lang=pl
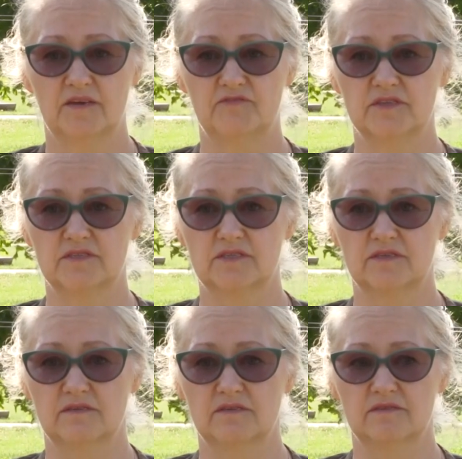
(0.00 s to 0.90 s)
Więc
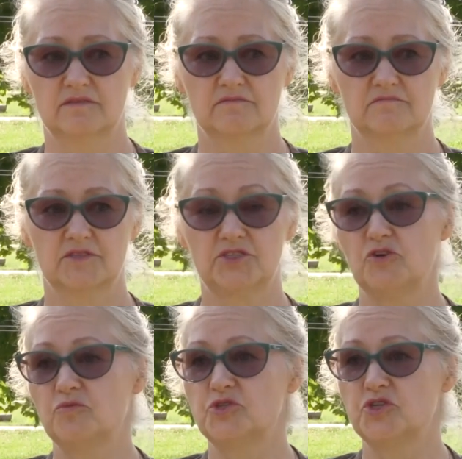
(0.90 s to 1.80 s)
y, chciałoby